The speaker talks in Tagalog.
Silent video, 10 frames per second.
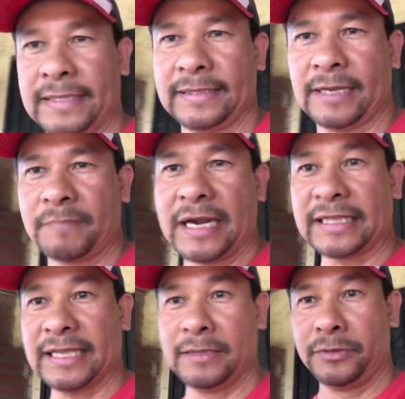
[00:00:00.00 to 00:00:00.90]
tikman
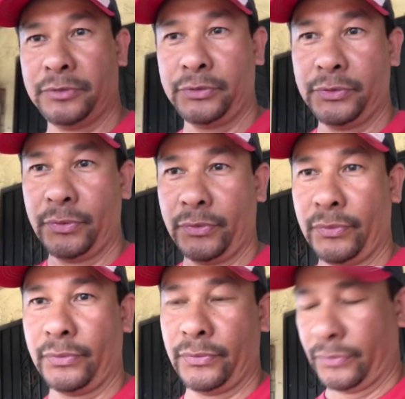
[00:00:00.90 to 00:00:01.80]
natin yung
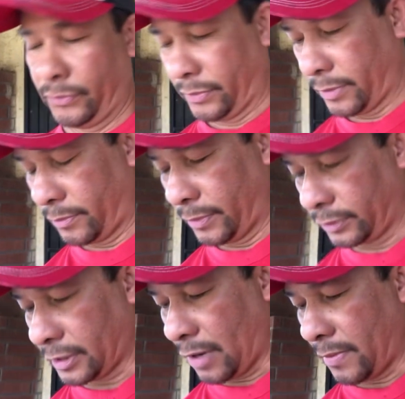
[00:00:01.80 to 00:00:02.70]
ano
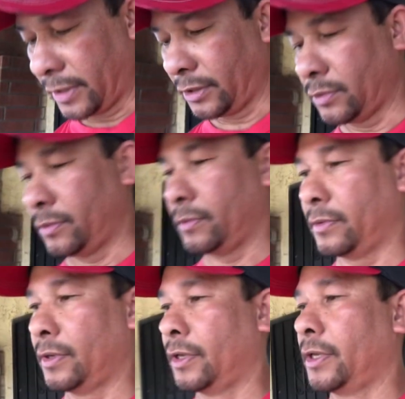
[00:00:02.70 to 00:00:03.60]
tawag niya itong
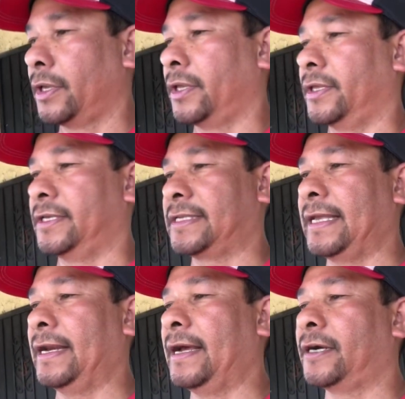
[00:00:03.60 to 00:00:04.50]

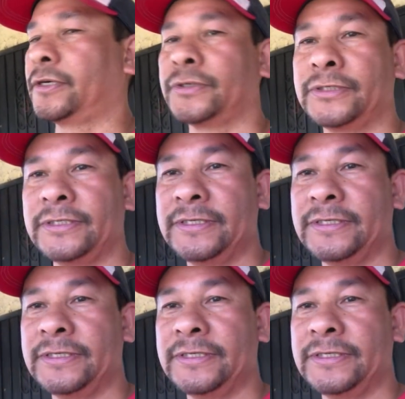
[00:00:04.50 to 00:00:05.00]
Stella Artois